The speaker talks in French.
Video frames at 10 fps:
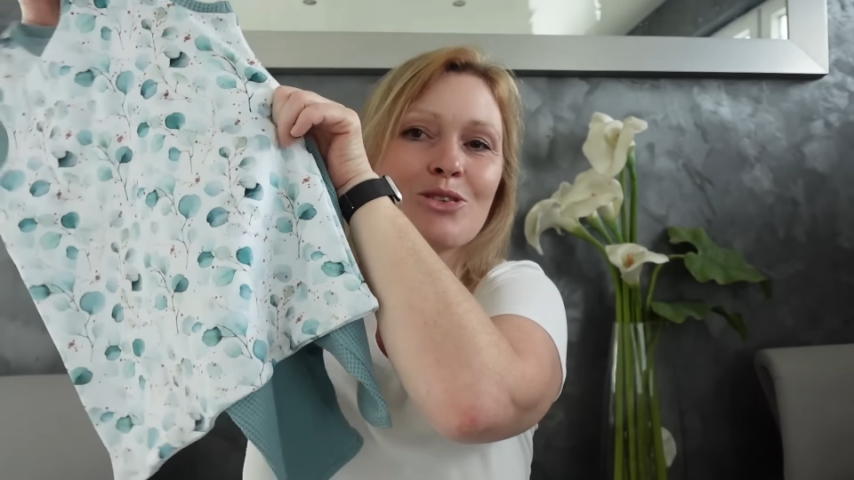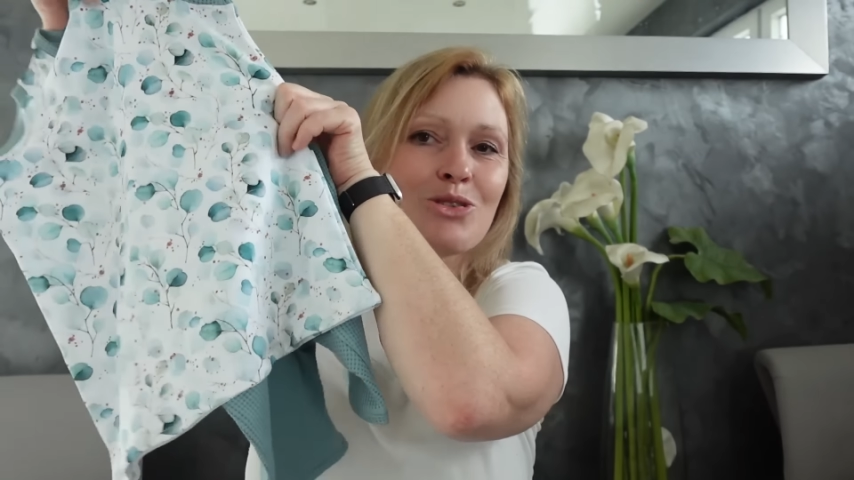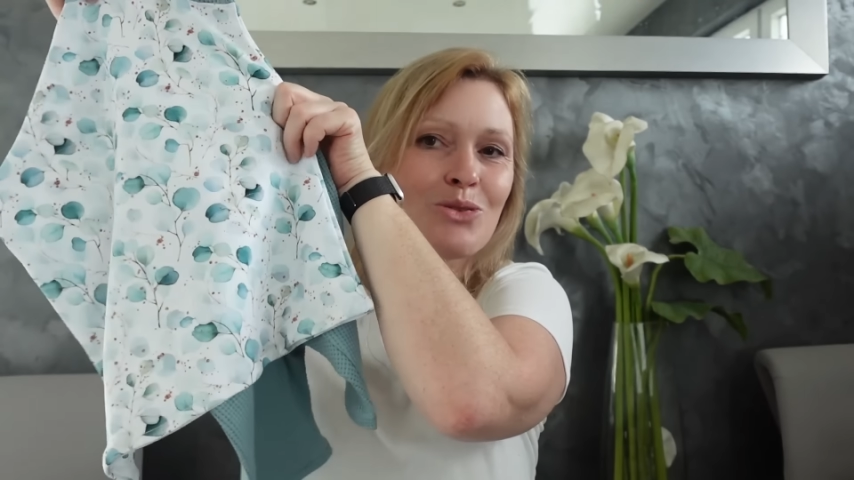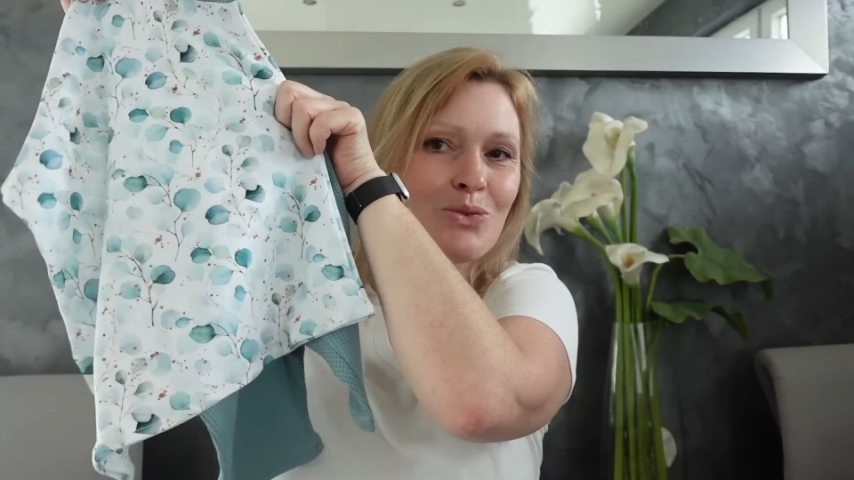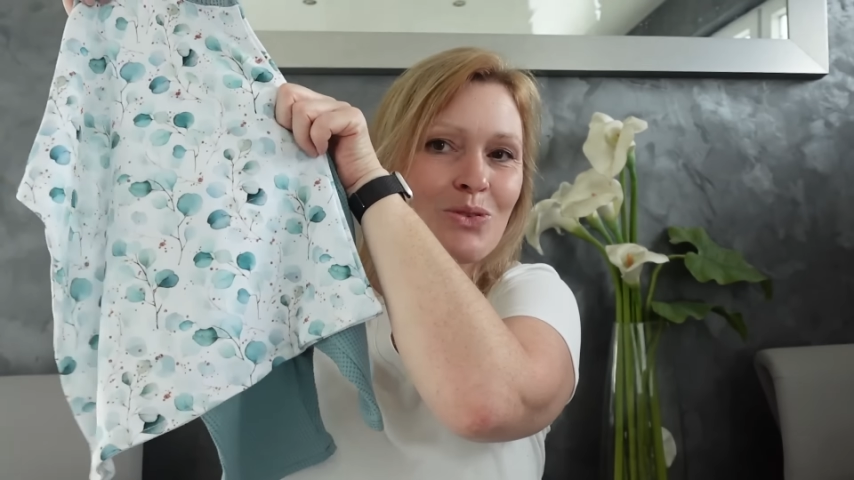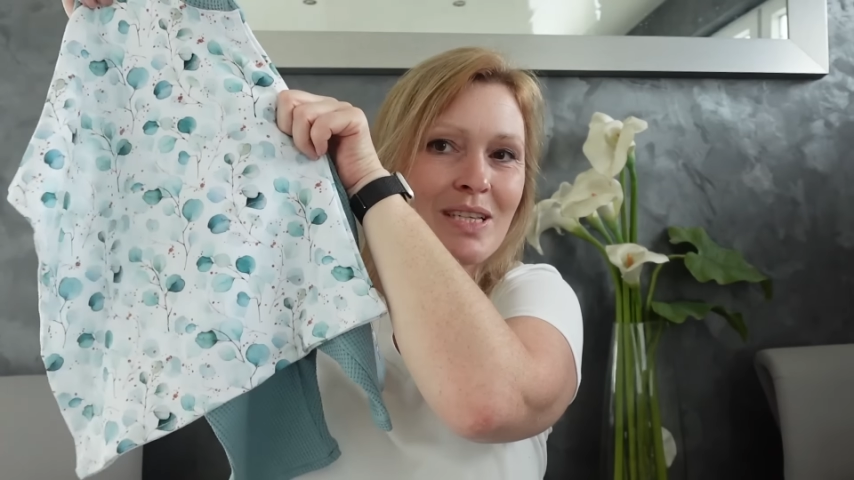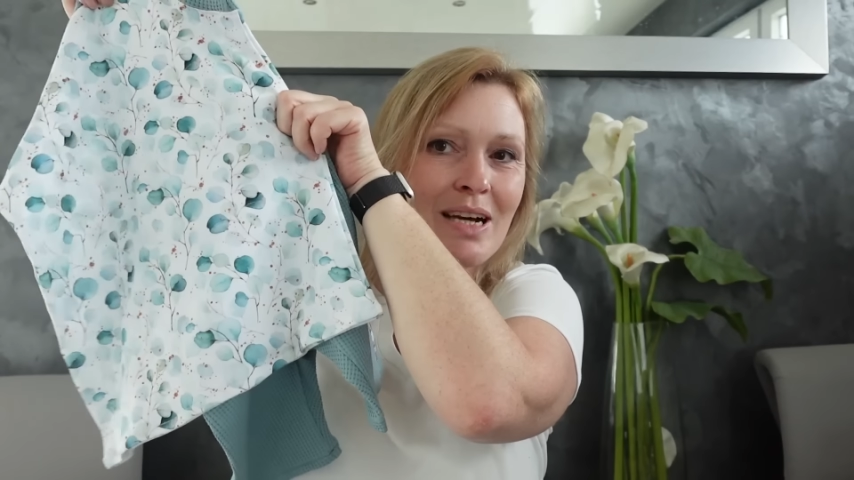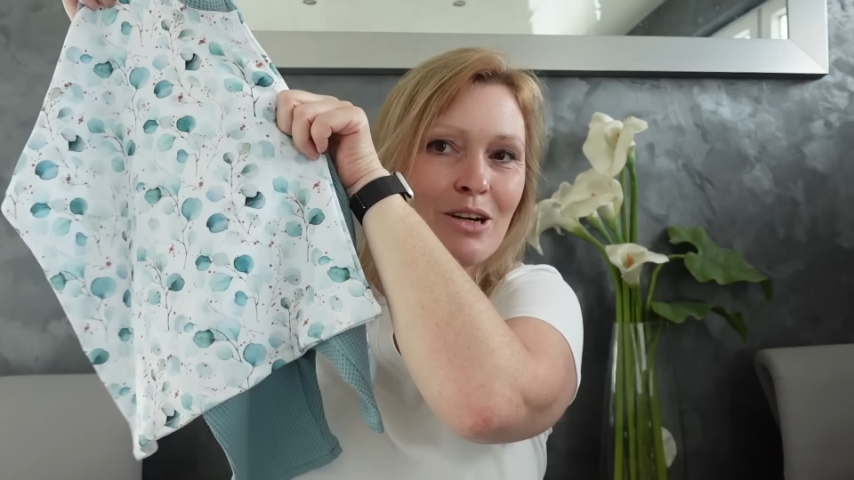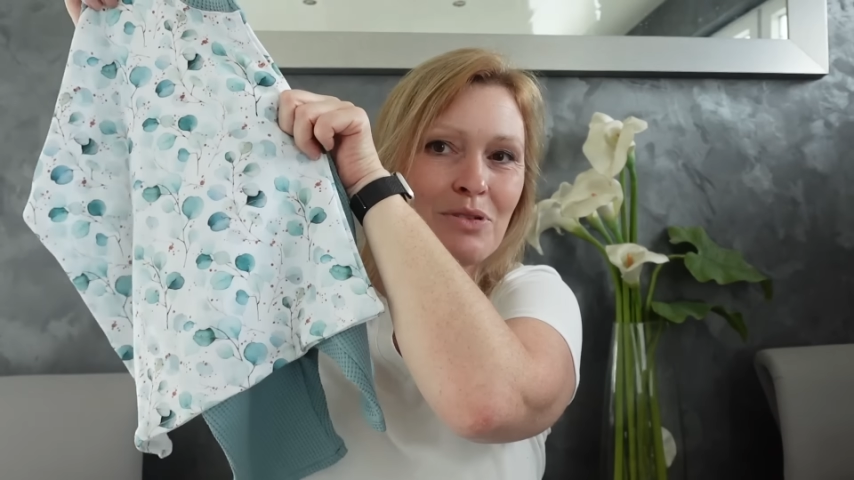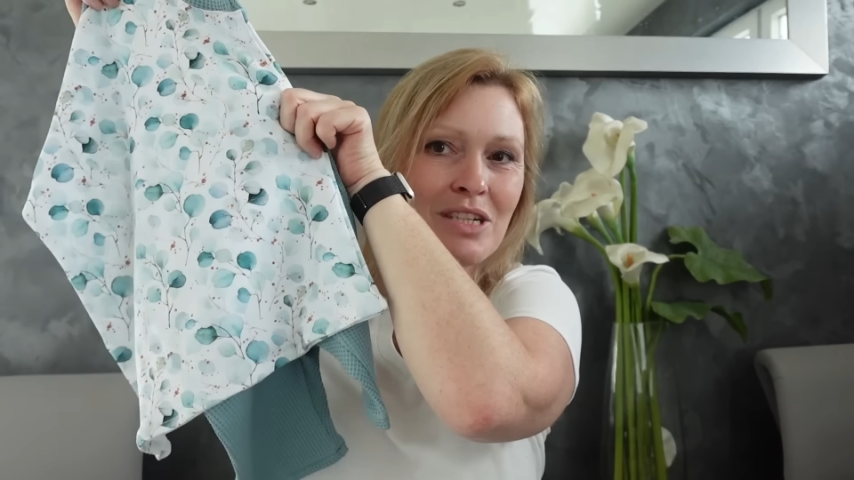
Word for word: en dessous de sa robe